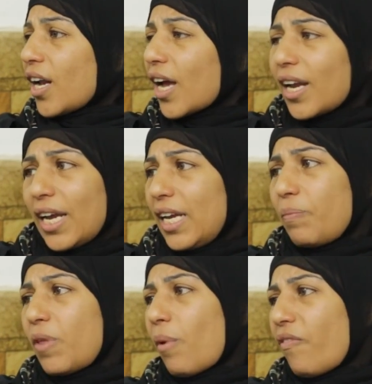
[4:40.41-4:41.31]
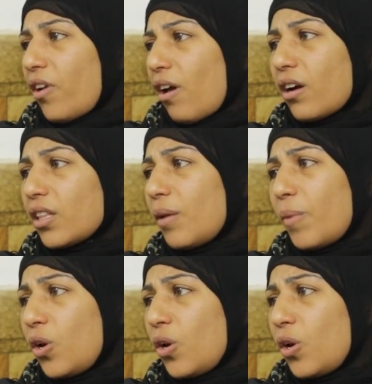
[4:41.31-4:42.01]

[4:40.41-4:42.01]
انا كان عيني بتبقى في الارض